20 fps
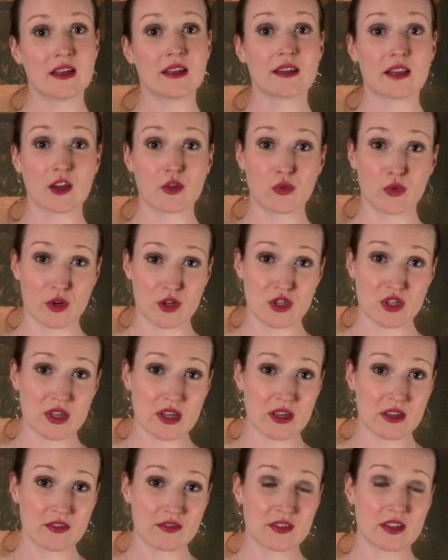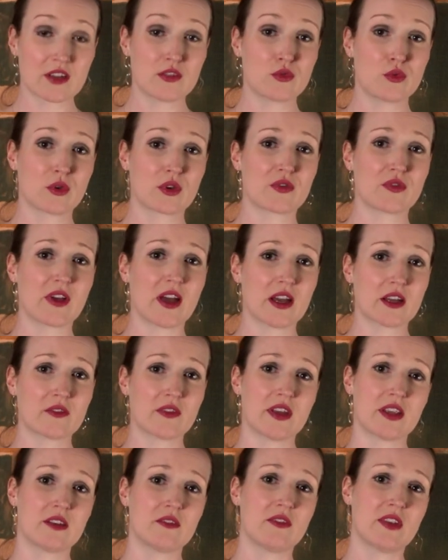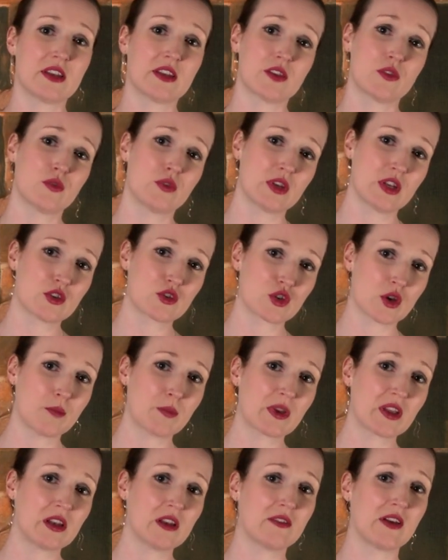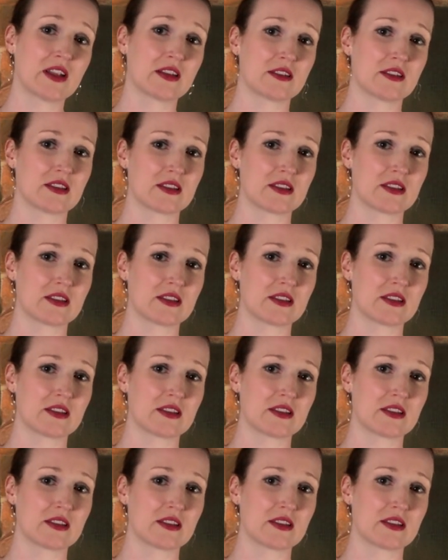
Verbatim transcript: Nach Vorstrafen darf nur gefragt werden, wenn das für den Job relevant